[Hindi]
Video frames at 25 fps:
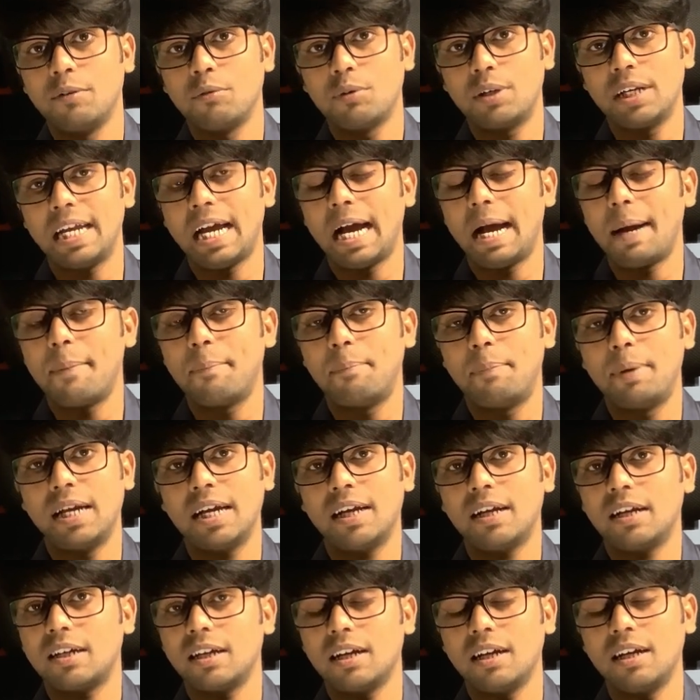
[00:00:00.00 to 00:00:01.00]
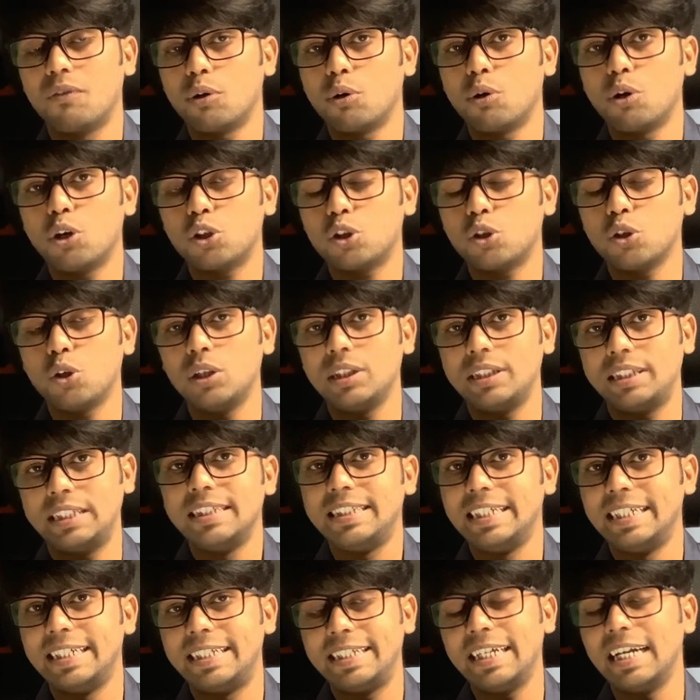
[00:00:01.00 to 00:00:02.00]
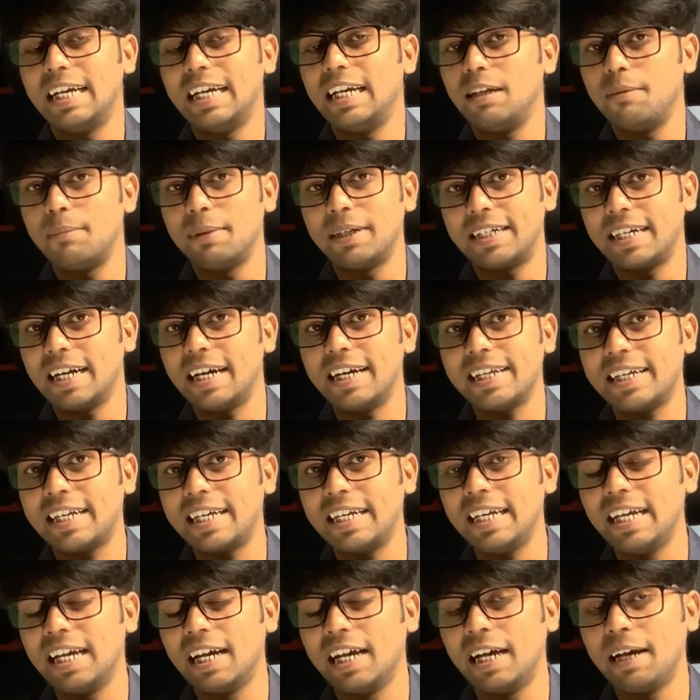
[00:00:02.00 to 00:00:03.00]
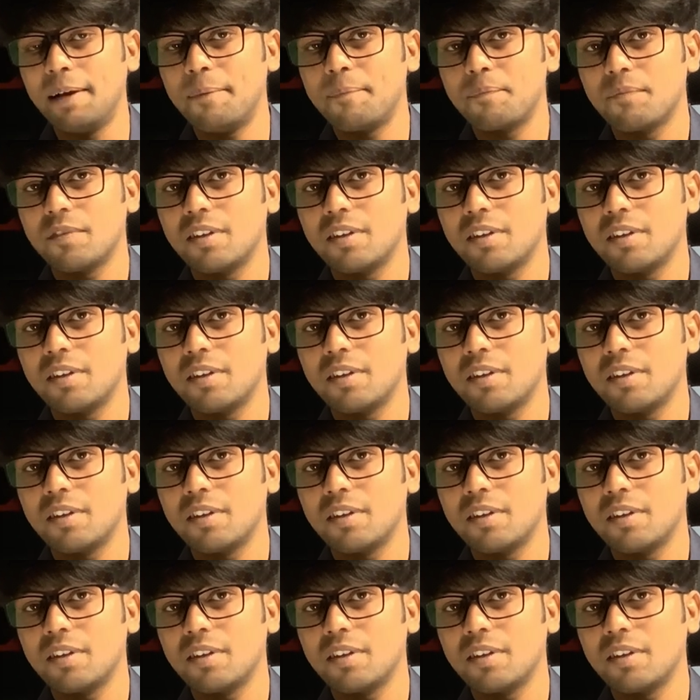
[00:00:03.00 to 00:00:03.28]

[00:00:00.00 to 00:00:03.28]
क्योंकि यहाँ बैंक फ्रॉड तो जीटीएल लिमिटेड की है